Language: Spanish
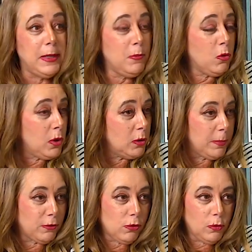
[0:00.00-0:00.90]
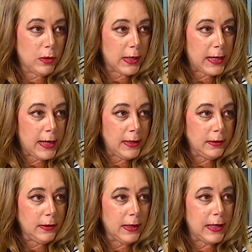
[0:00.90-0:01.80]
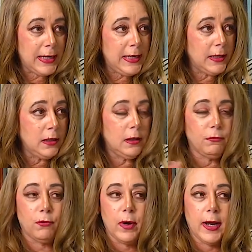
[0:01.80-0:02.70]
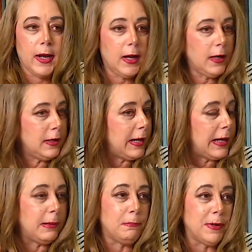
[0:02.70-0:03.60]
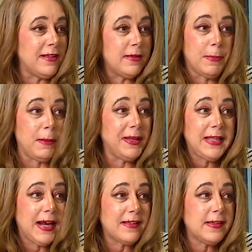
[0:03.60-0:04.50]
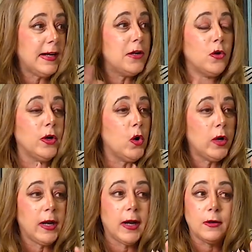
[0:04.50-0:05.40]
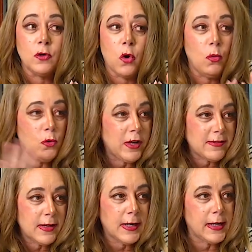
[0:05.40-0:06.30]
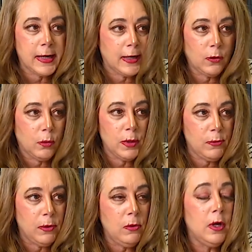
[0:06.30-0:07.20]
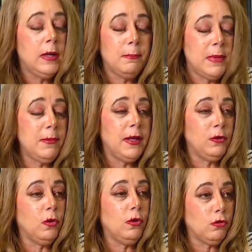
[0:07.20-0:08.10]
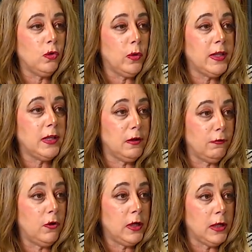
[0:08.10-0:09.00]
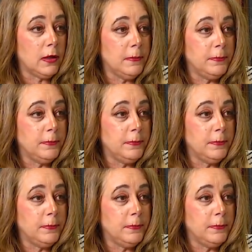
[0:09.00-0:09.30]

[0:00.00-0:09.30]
vimos cuando pasó el huracán Ian fue eh, principalmente la cerca. Yo creo que no hubo una cerca que quedó vivo, viva en todo el suroeste de Florida.